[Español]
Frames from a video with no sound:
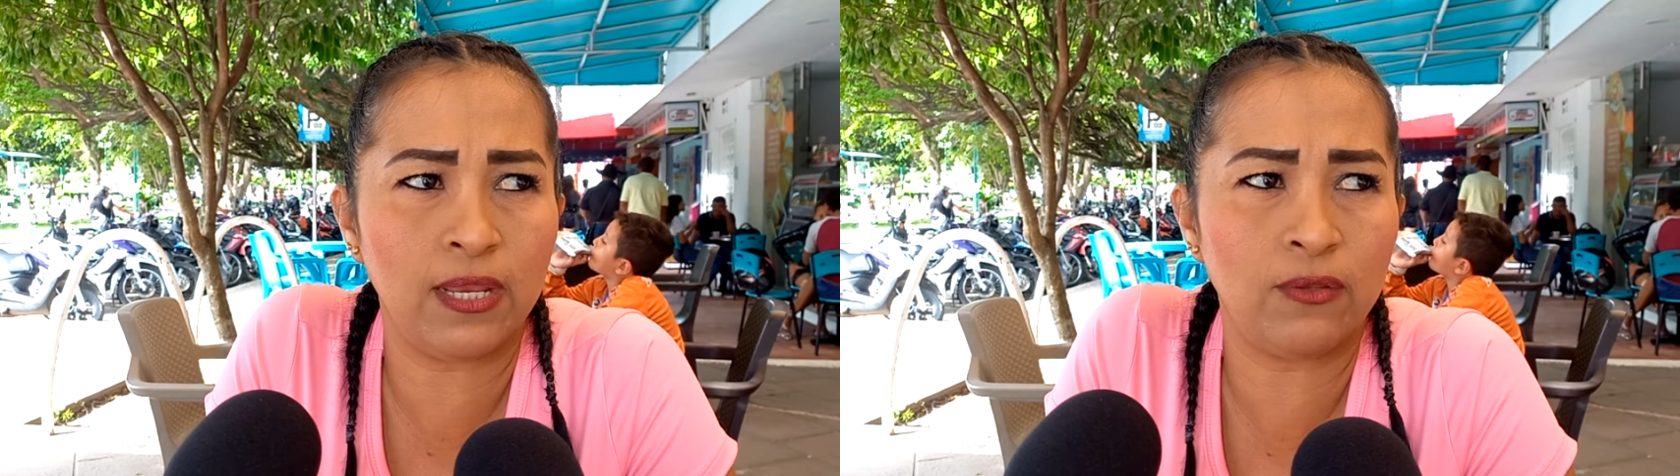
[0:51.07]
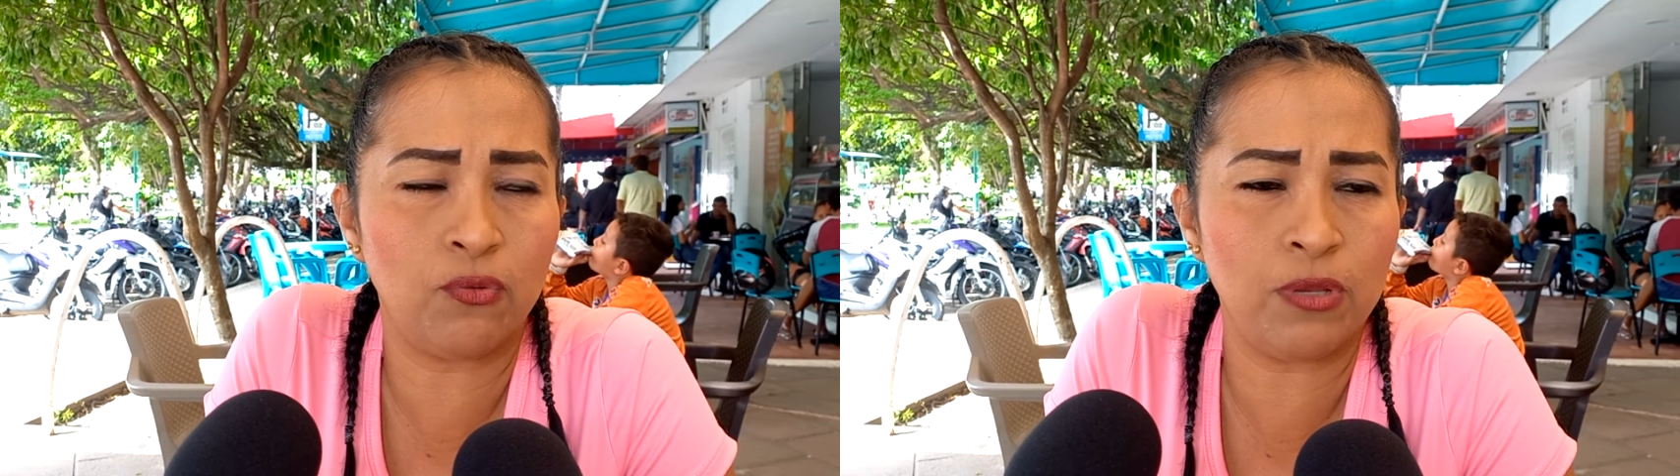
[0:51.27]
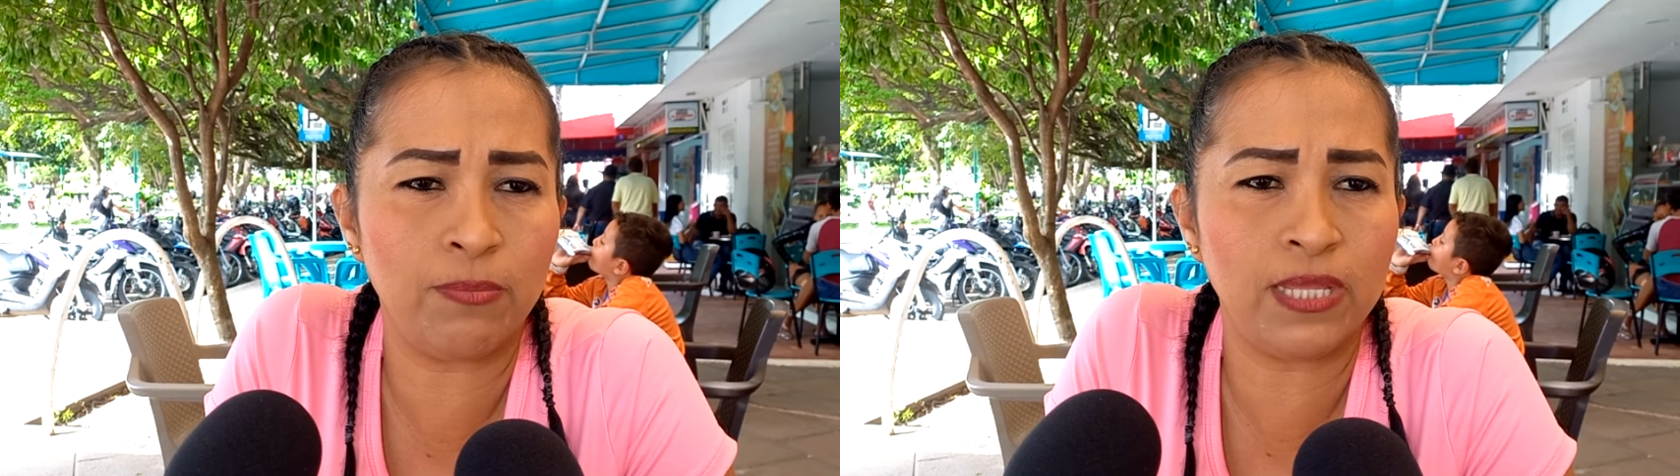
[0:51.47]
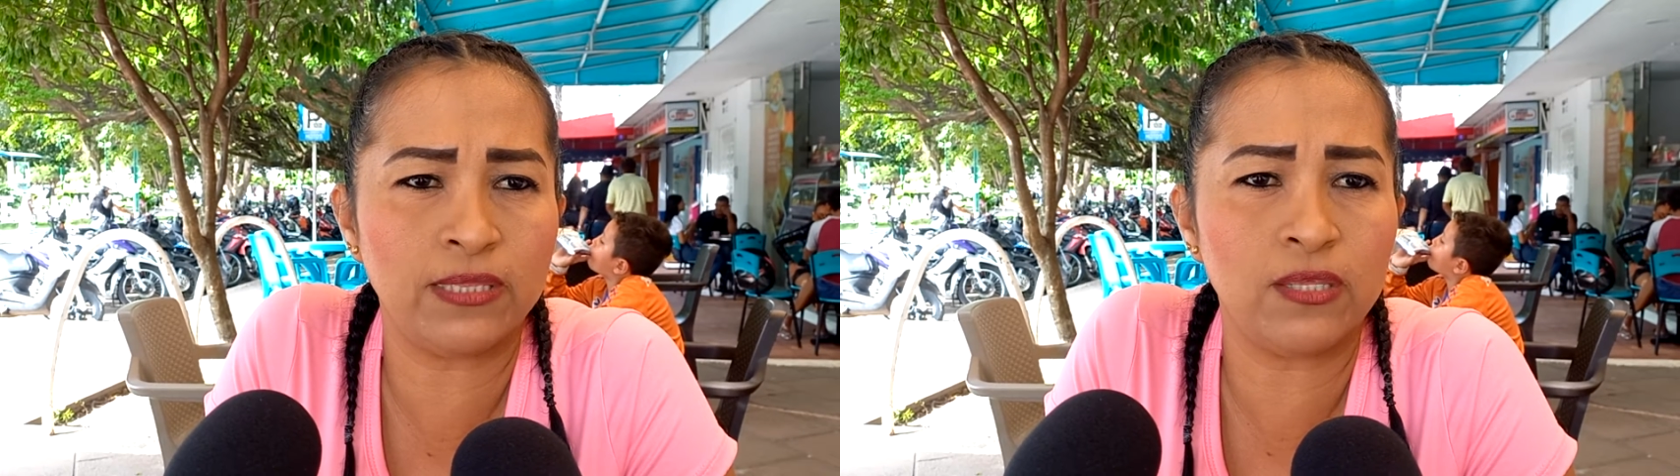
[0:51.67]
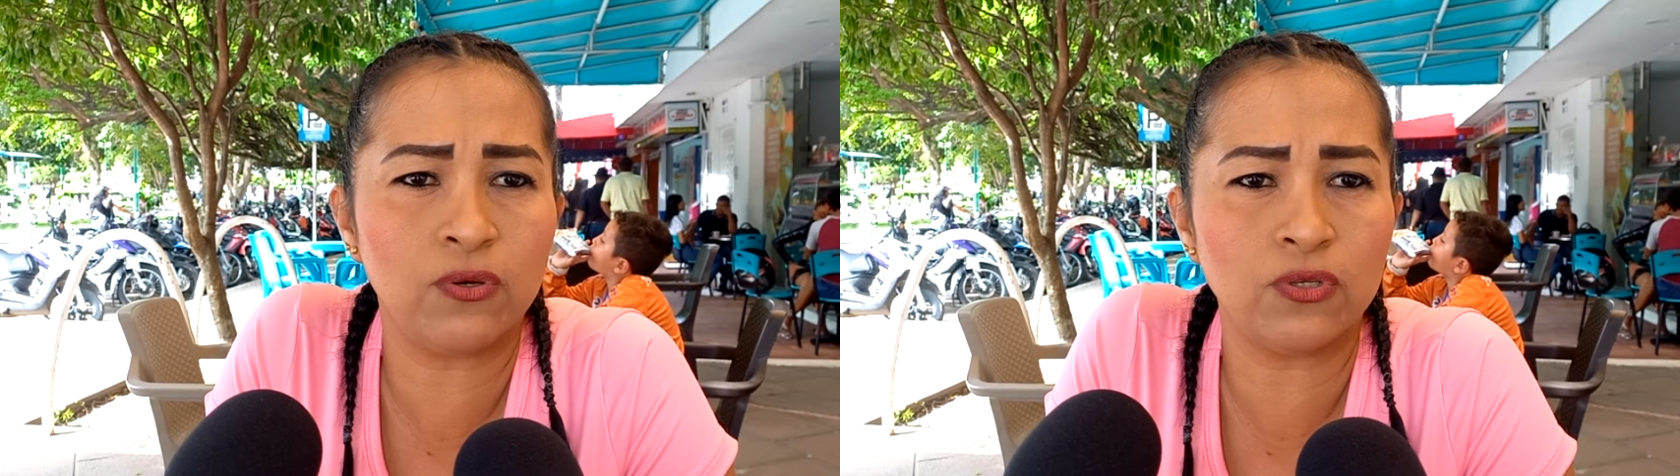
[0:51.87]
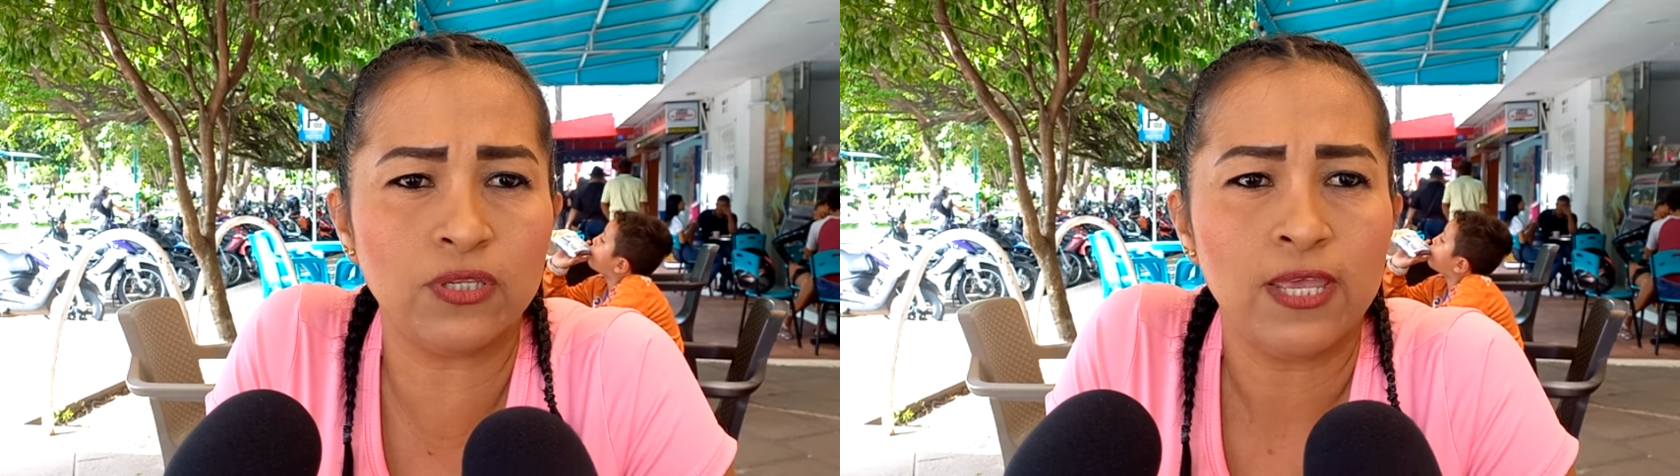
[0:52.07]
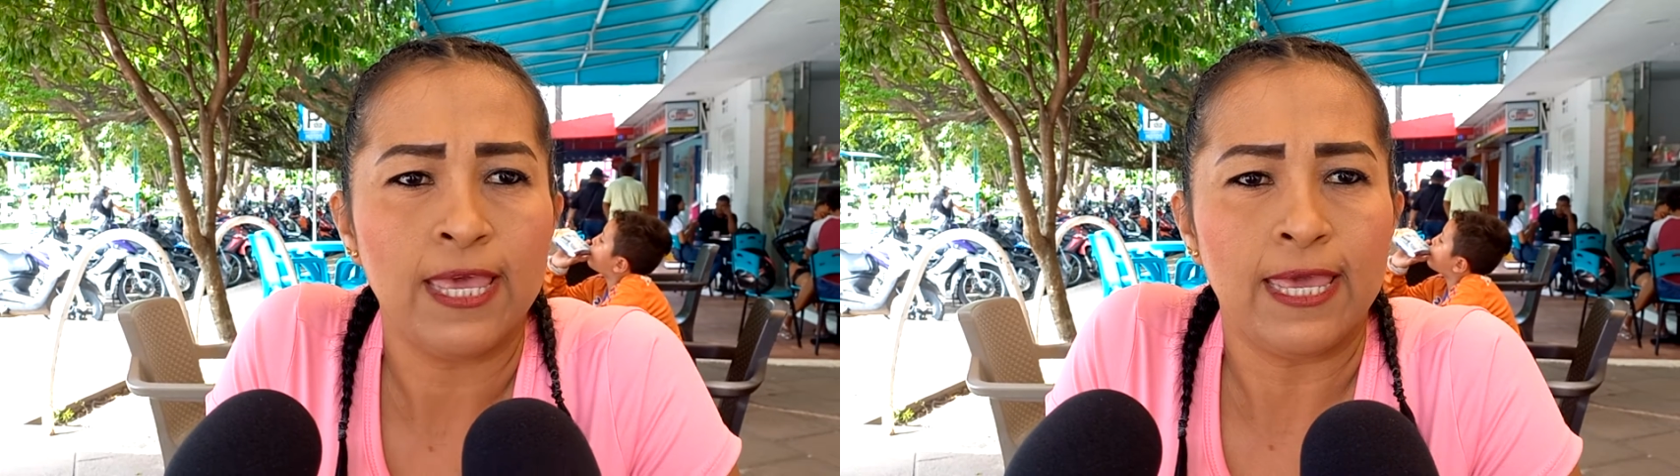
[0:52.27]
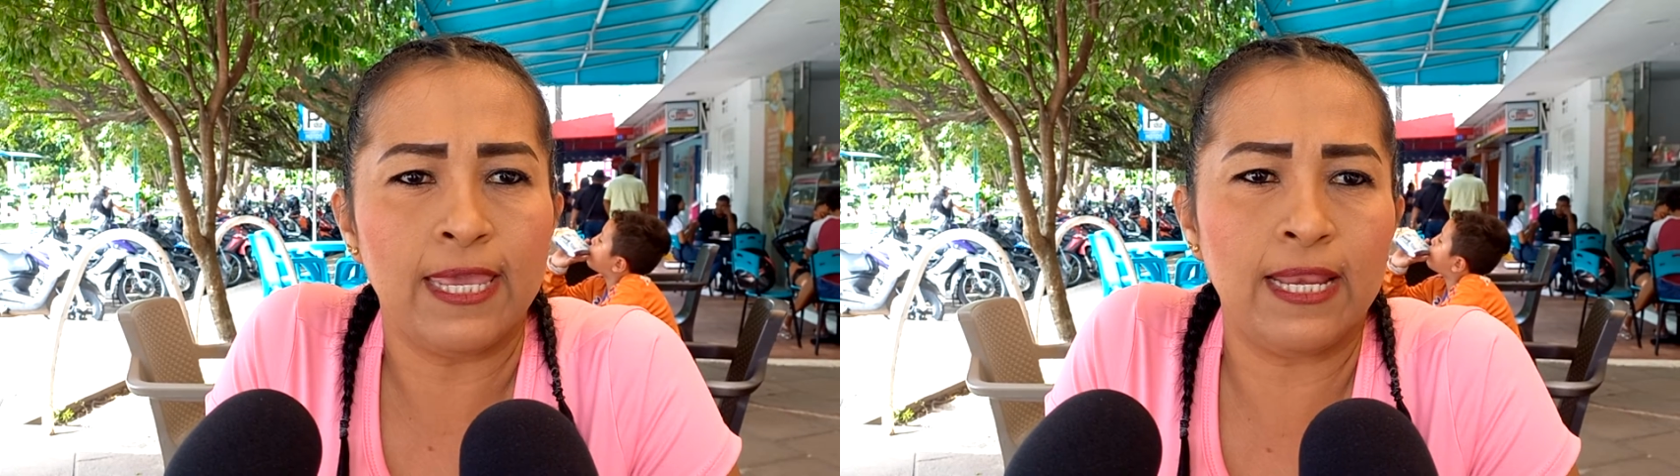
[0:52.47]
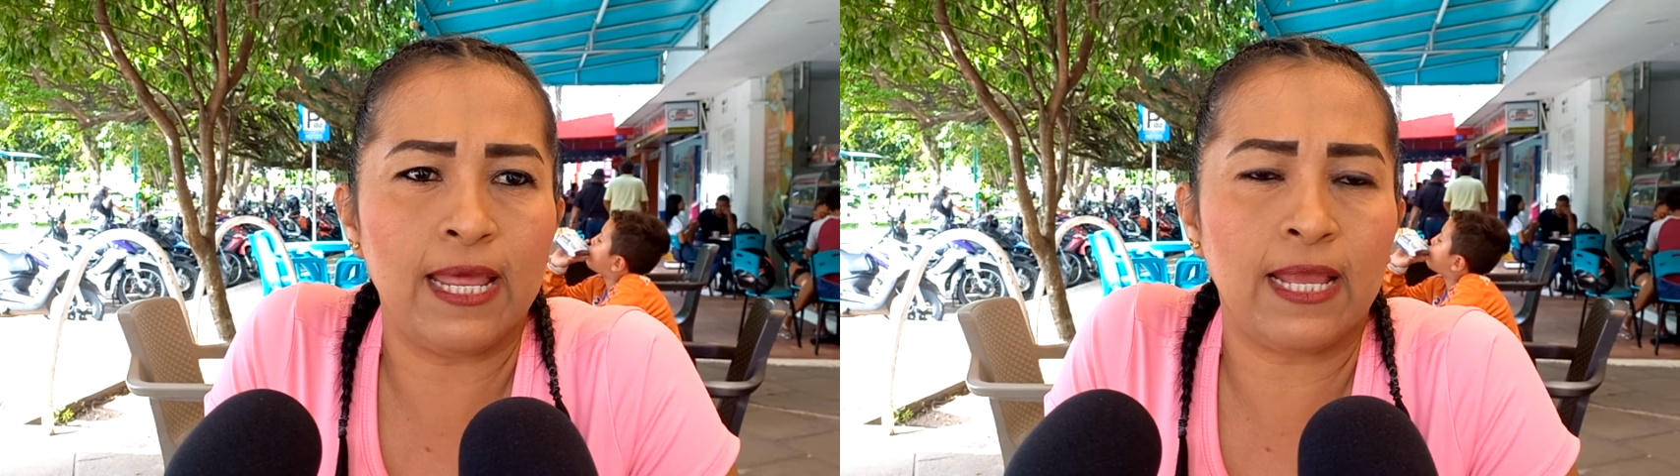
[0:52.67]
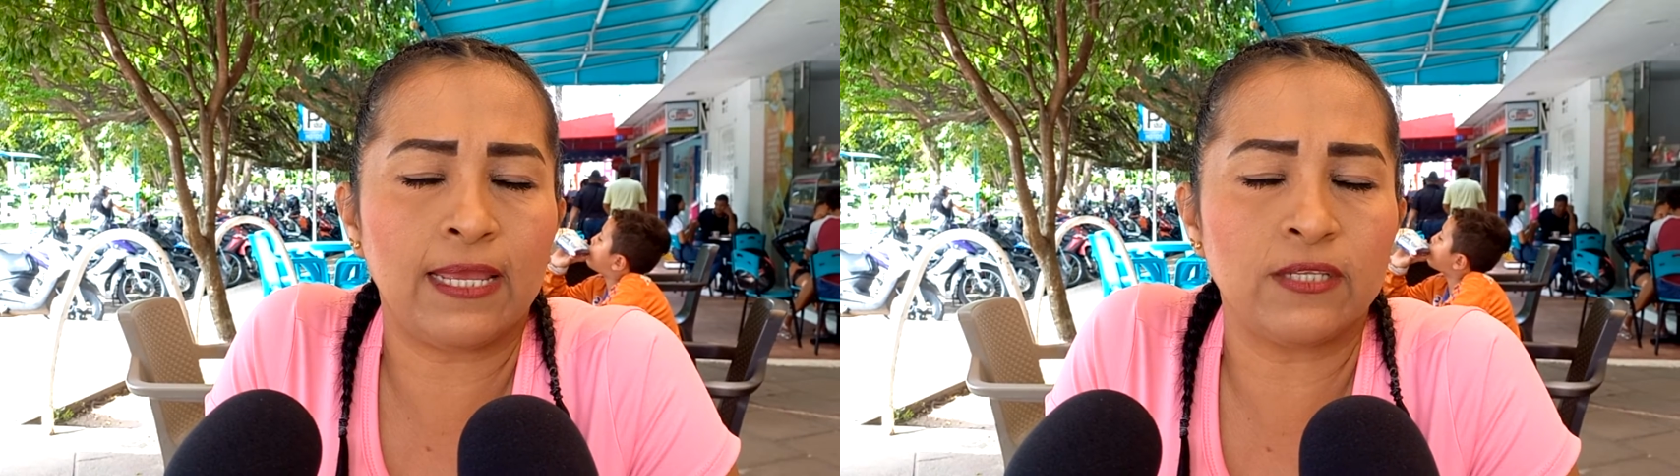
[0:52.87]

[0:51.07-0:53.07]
2022, y la,